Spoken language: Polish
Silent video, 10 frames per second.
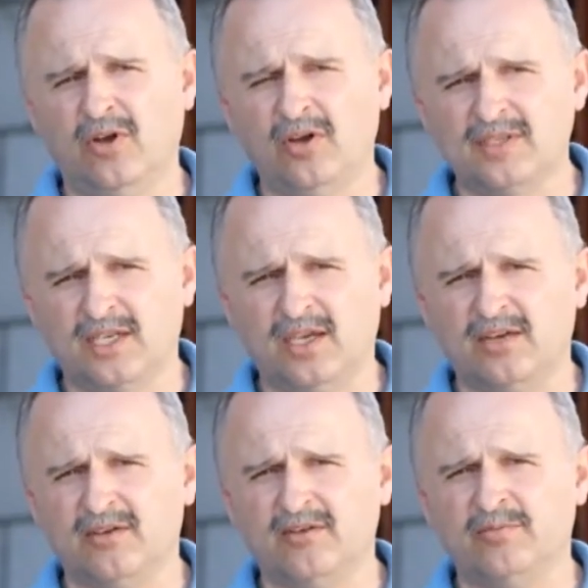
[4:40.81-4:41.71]
to jest takie
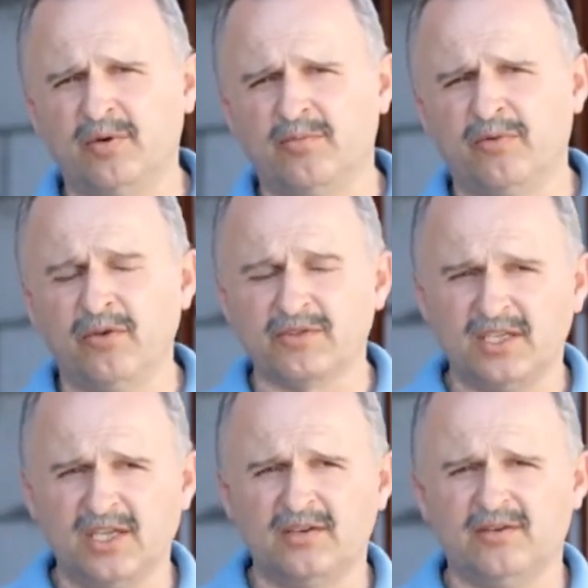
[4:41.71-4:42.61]
e,
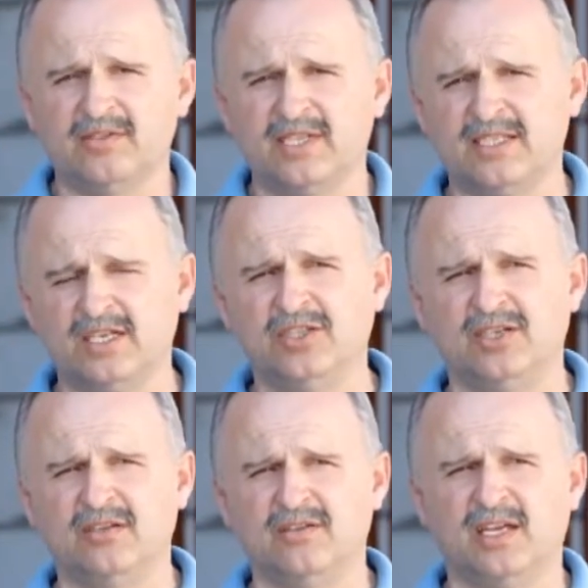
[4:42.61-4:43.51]
powiązanie w
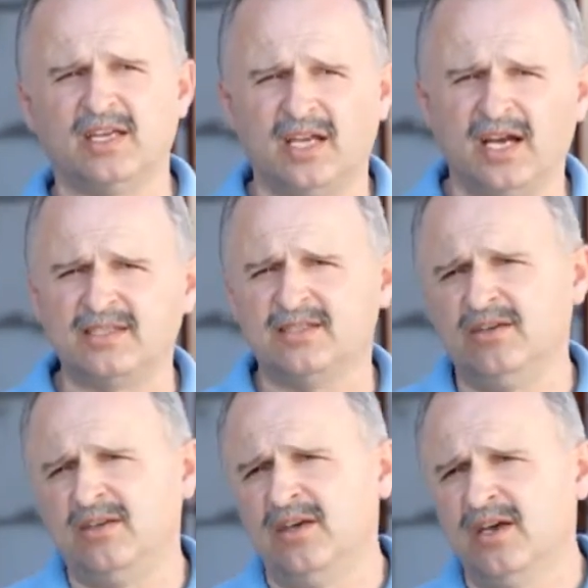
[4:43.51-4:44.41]
zasadzie
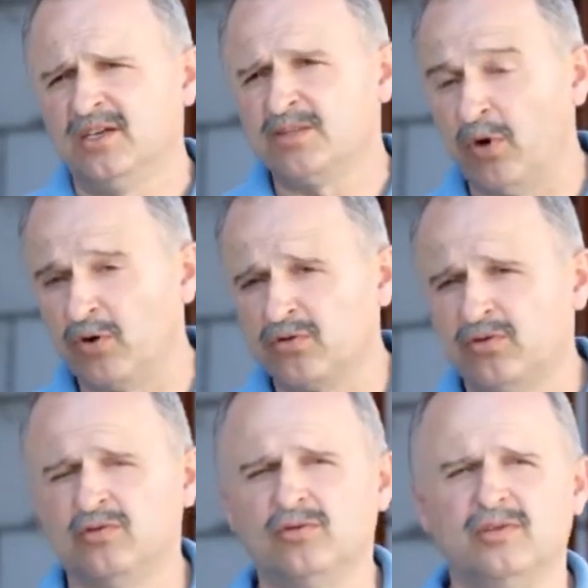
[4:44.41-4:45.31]
rekreacji,
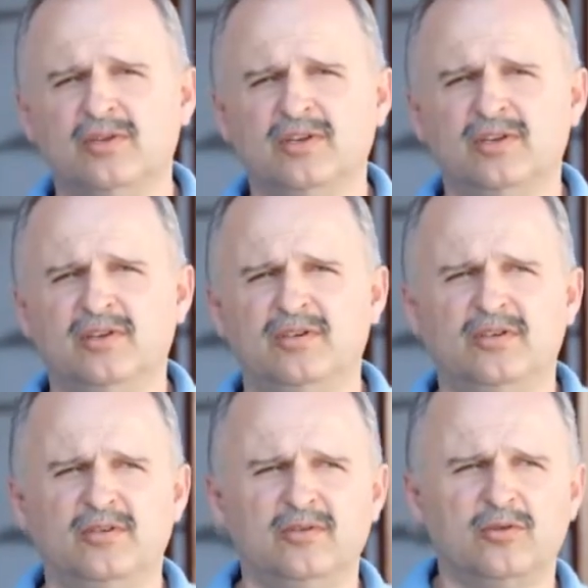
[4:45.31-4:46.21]
sportu,
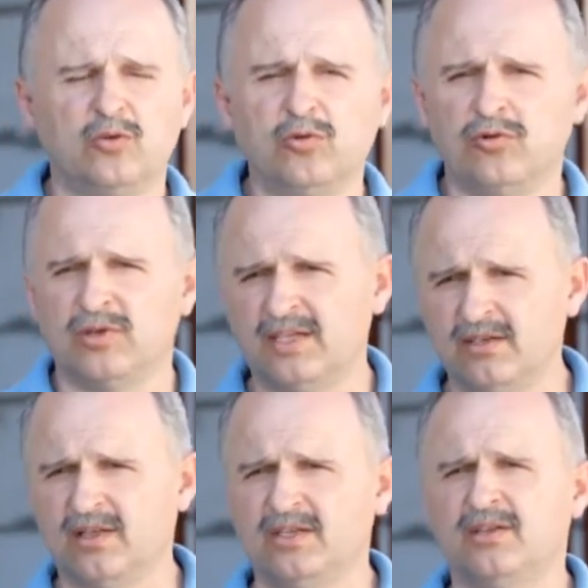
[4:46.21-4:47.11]
e, ruchu dla,
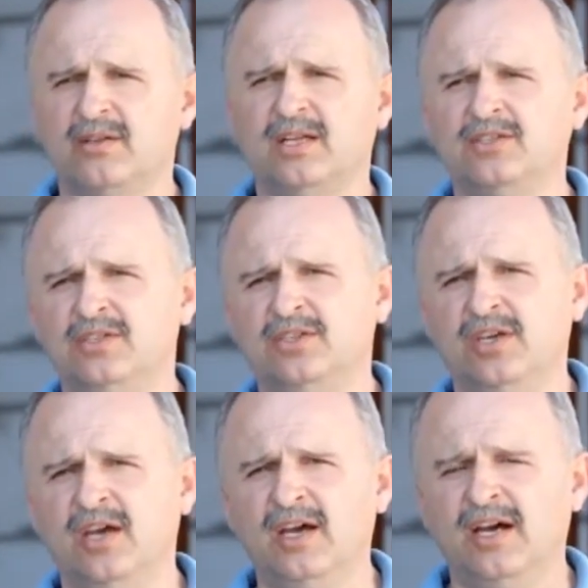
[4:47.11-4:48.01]
dla, dla
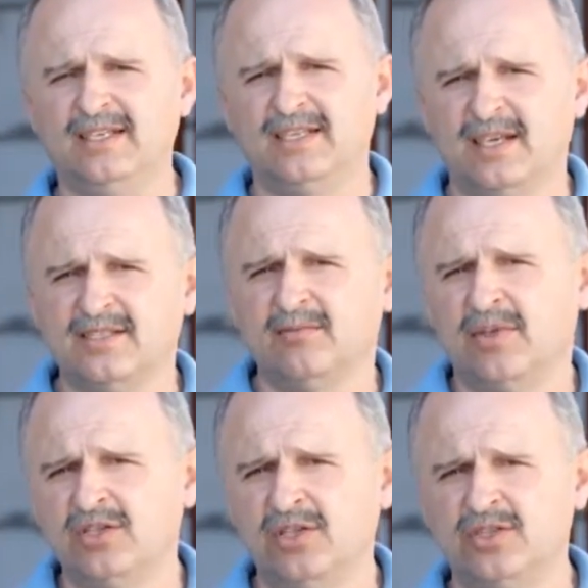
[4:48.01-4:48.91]
dzieci, a zarazem
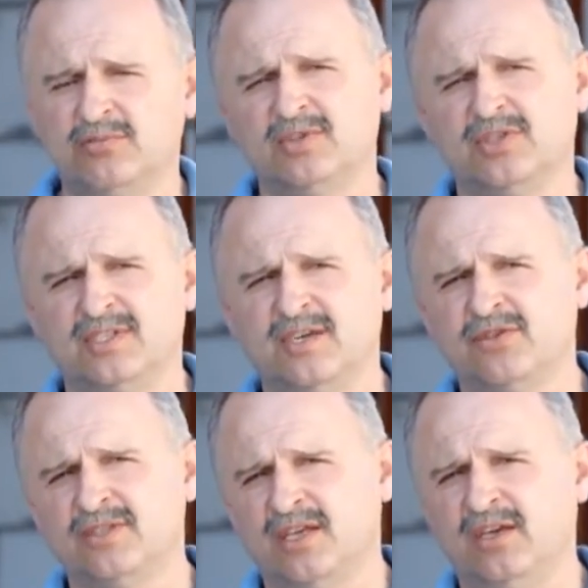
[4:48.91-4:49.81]
też liczymy, że
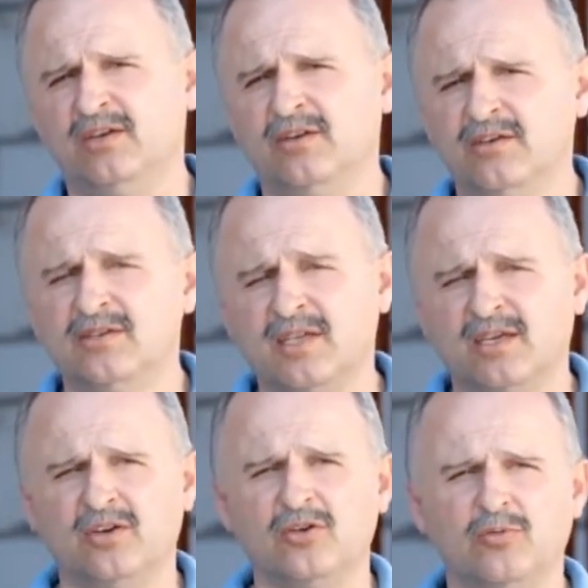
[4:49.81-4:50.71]
zawsze z takiej, z
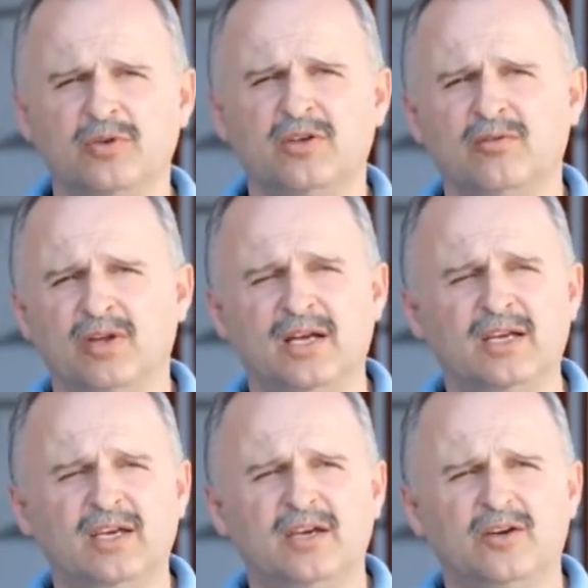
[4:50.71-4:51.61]
takiej grupki, która,
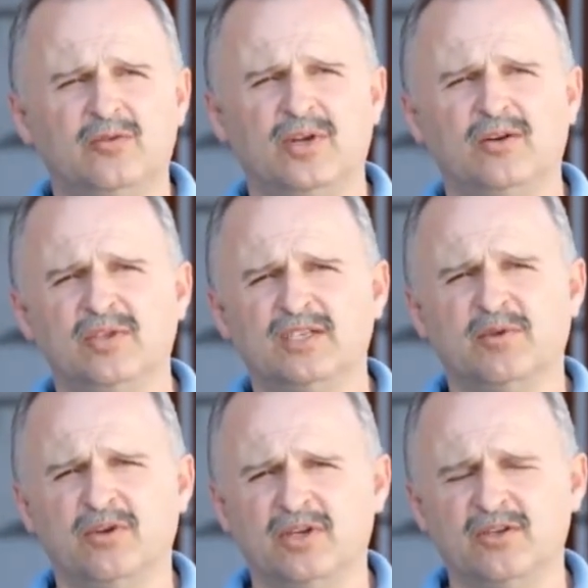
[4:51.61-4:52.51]
która u
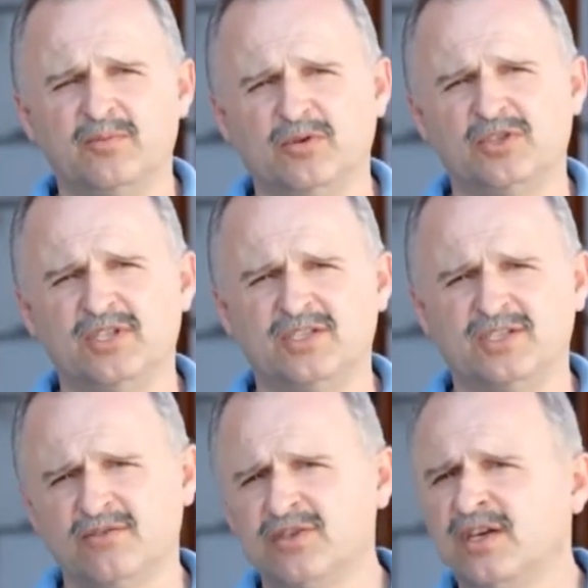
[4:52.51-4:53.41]
nas projekt rozpoczyna,
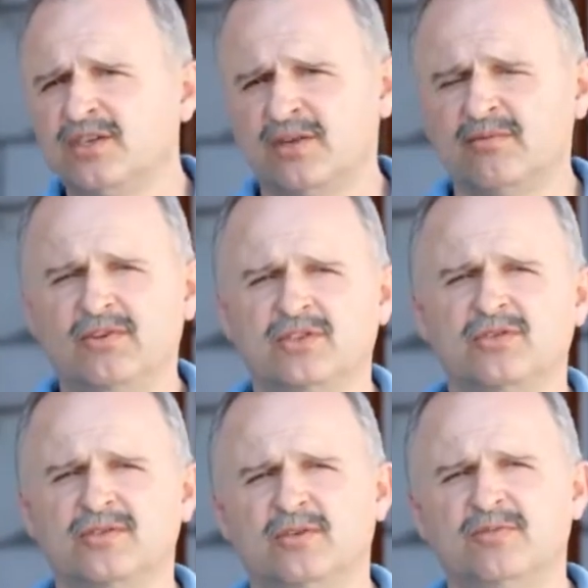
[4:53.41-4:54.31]
że zawsze jakieś tam dwie,
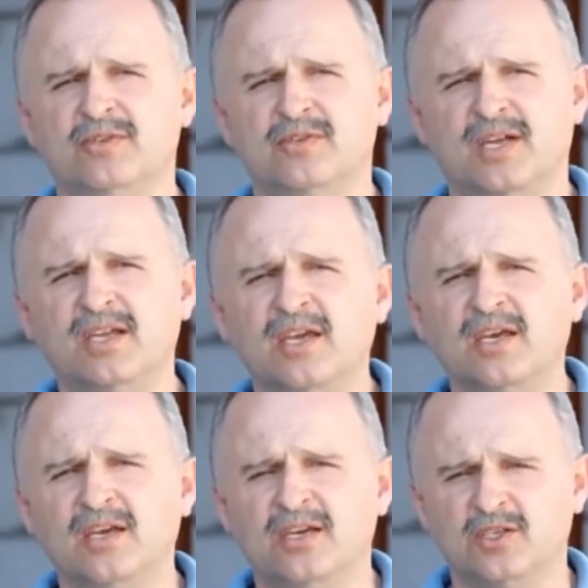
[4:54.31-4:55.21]
trzy osoby
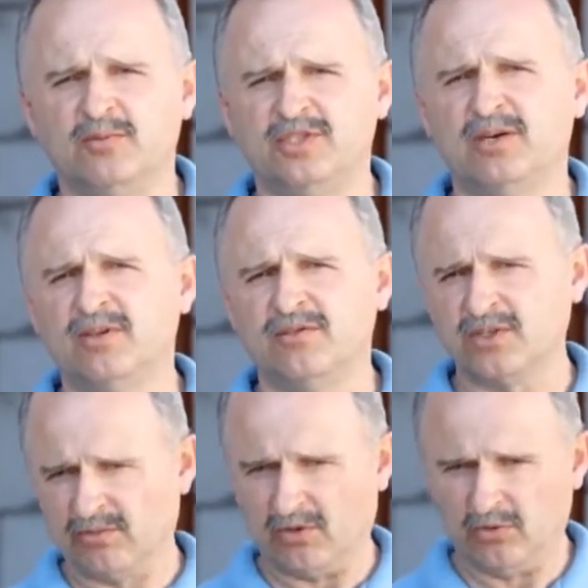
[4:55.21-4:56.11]
zostanie, żeby działać w
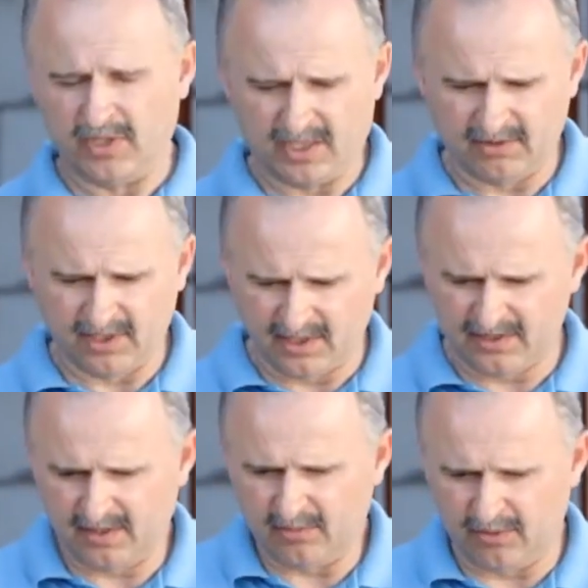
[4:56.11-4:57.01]
naszym klubie
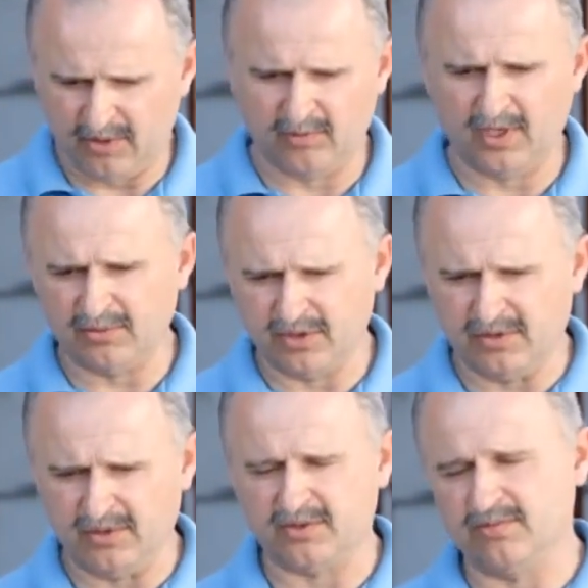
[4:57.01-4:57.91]
kawaleryjskim, który tutaj
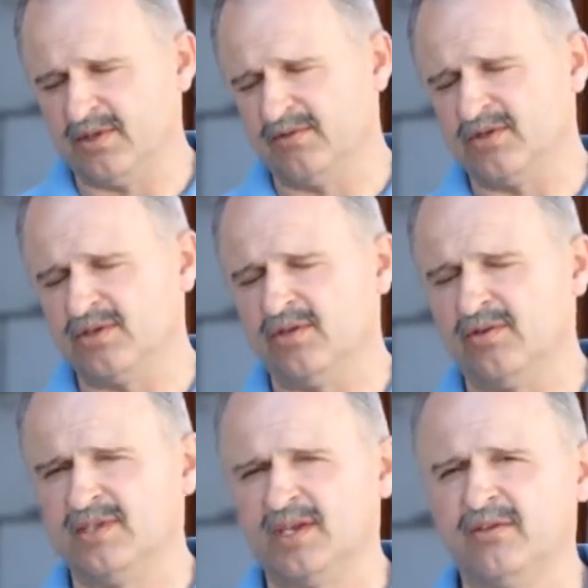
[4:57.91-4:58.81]
przy naszym
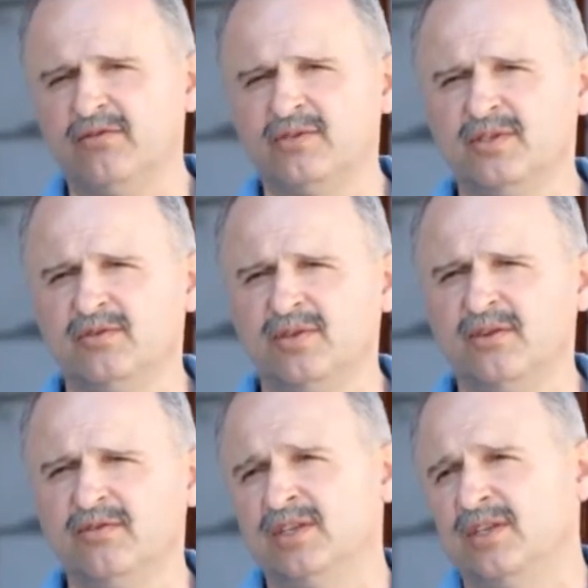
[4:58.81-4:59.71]
stowarzyszeniu jest taka
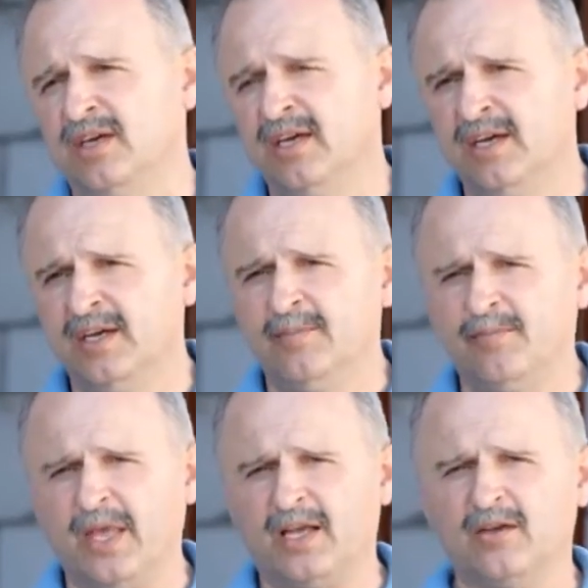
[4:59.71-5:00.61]
funkcjonuje i wtedy
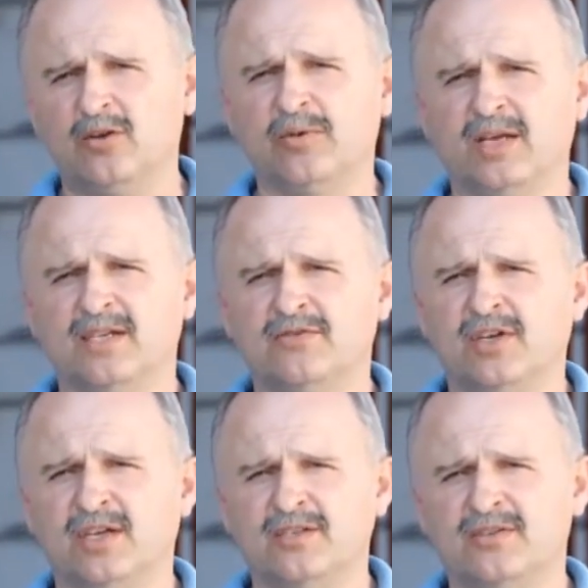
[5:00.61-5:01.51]
taka grupka
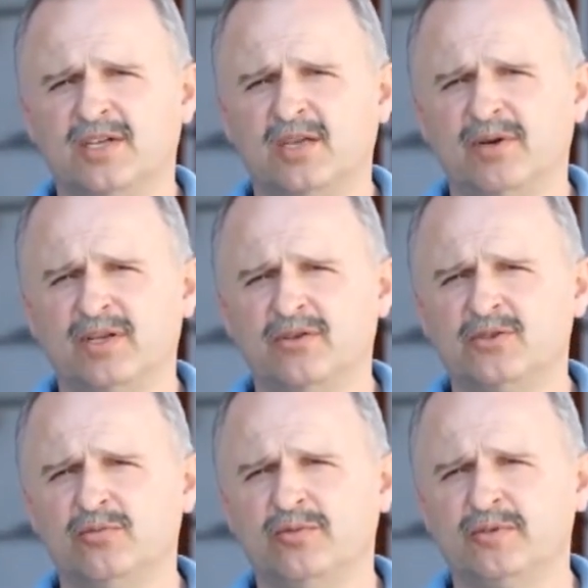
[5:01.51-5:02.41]
zawsze jak zostanie parę
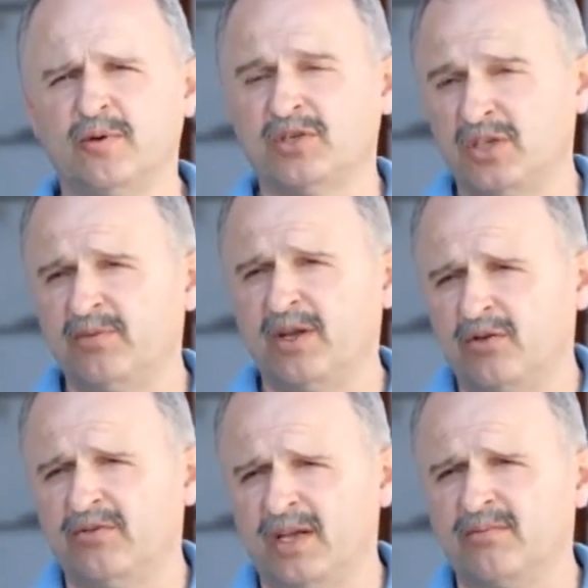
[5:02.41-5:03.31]
osób, z poprzednich
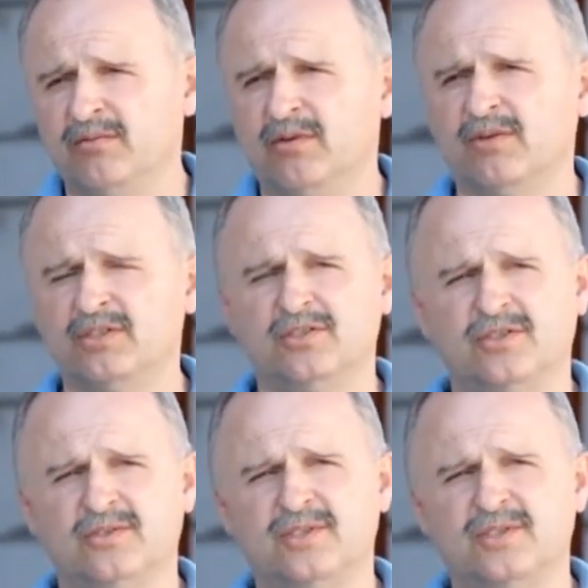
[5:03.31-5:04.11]
projektów tak było właśnie, że